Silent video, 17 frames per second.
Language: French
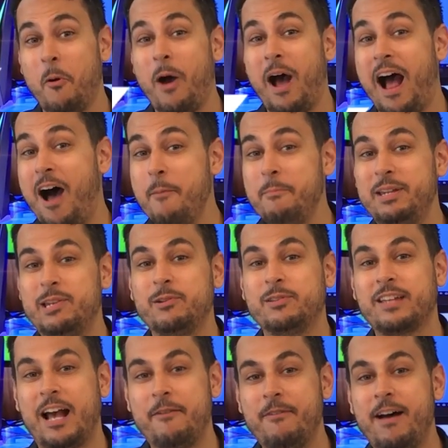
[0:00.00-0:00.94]
en milieu
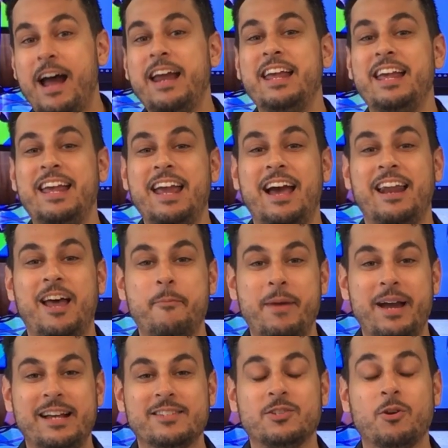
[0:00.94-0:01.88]
de travail et à la
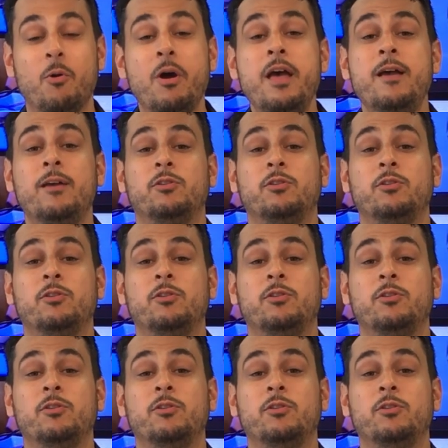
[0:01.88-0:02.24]
maison.